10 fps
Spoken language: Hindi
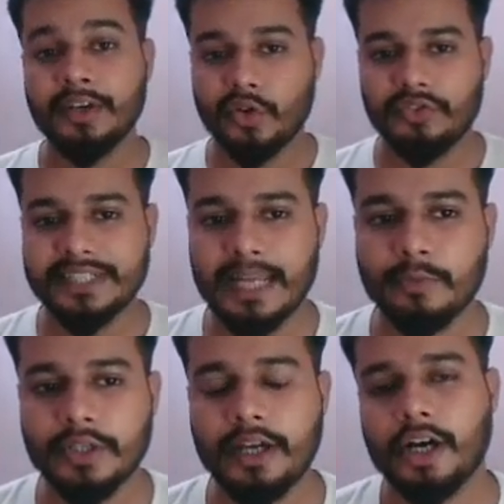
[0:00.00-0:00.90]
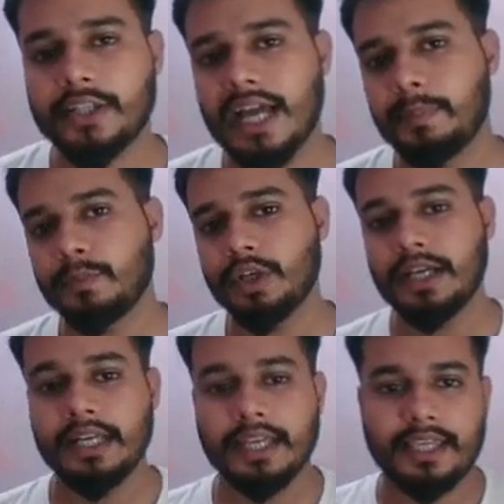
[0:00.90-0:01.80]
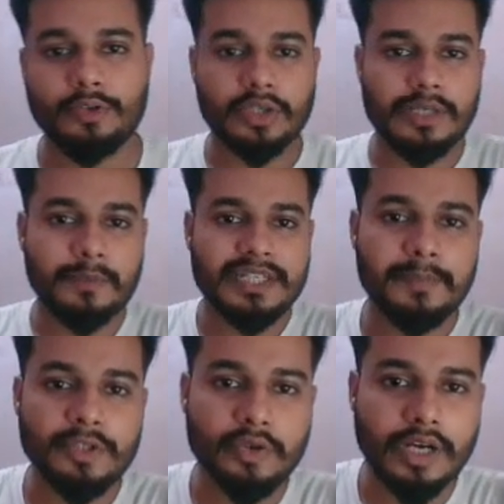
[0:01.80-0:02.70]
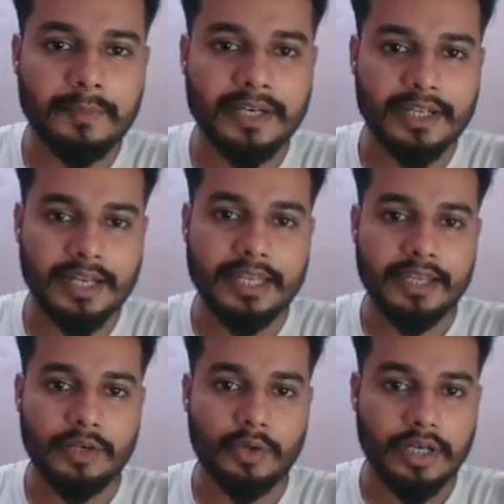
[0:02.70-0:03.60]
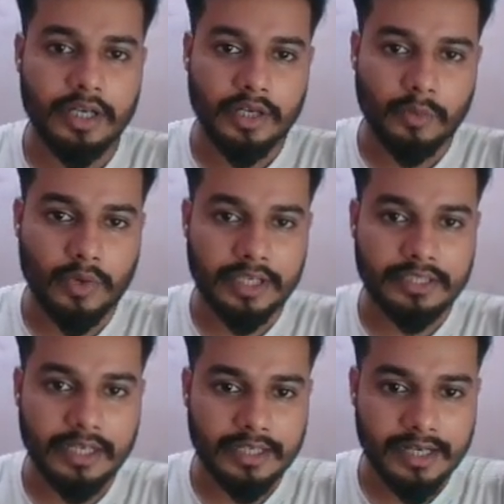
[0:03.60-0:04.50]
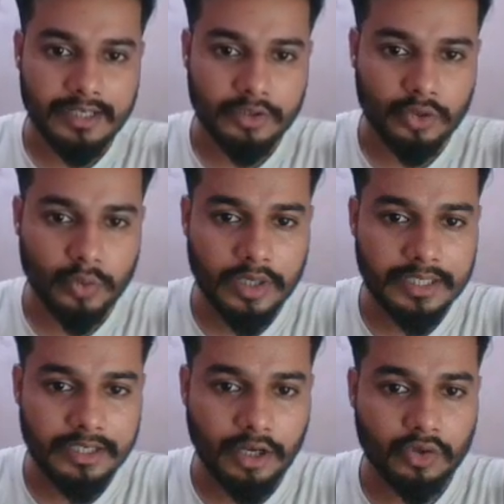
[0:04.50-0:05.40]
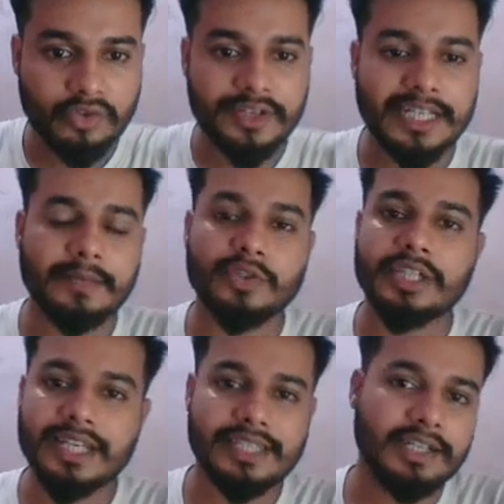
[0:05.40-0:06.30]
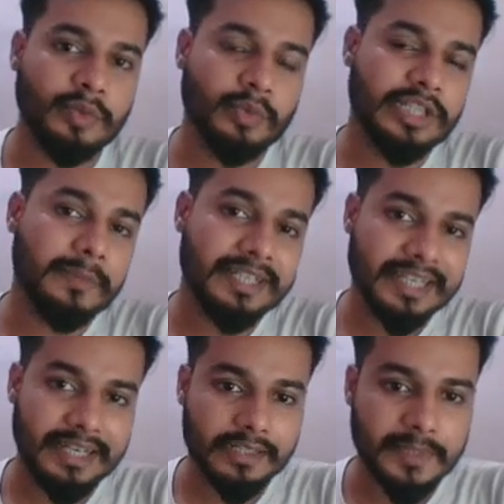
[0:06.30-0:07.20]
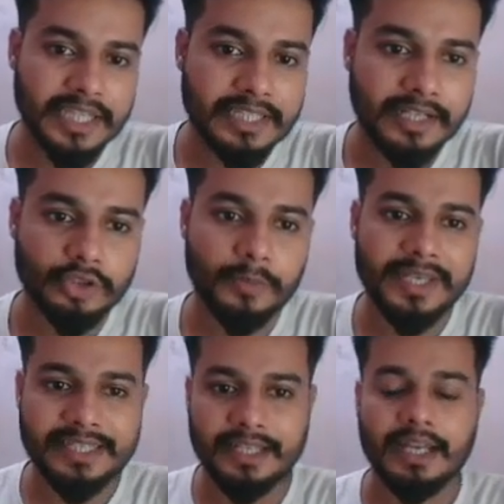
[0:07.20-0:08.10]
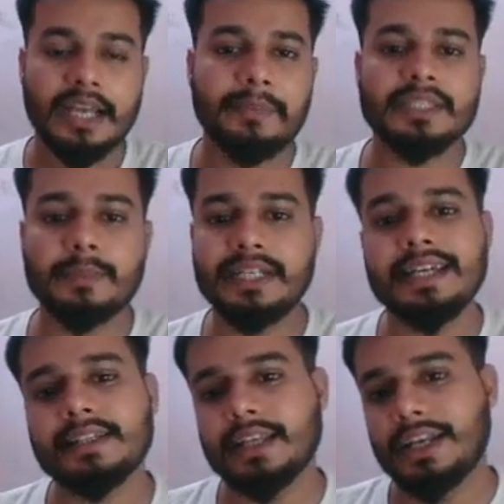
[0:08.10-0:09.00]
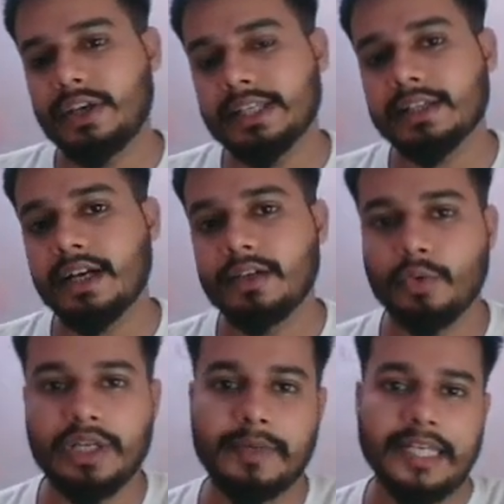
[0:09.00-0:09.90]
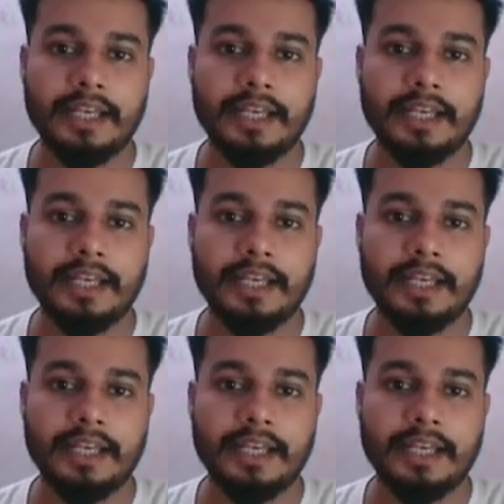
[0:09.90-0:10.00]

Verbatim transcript: ओवर टाइम हो गया और यहाँ पे बोला कि टोटल मंथ्स में जो काम कर रहा है ये लोग वो कितना कर रहे हैं तो 200 और ओवर टाइम जो दिया जाएगा वो डबल के रेट में दिया जाएगा जो बेसिक प्लस में डीएनएस अलाउंसेस का होने वाला है